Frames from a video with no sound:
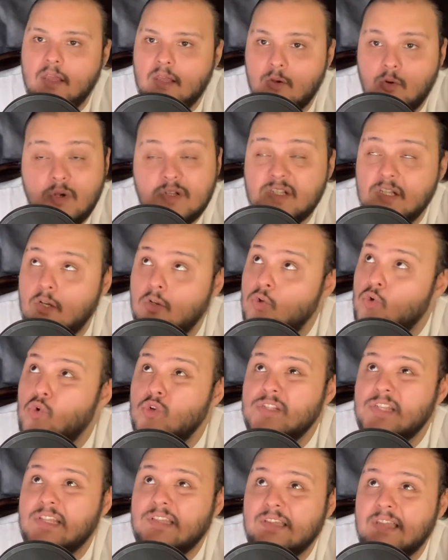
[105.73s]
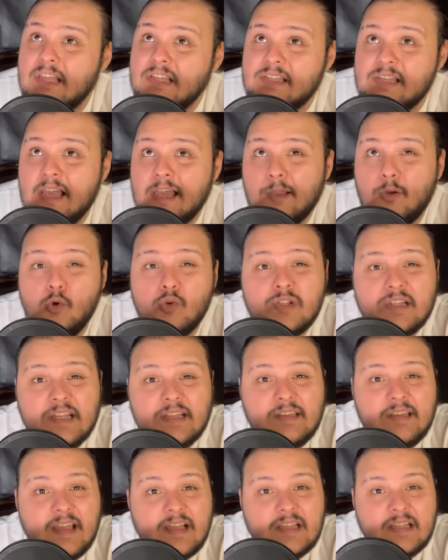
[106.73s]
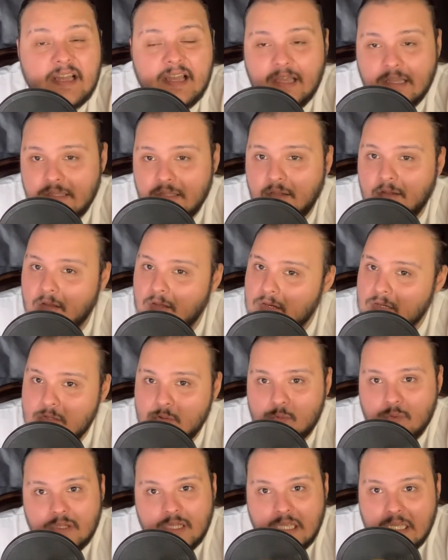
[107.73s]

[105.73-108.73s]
وصل للجزء التاسع الجزء التاسع يا نهار اسود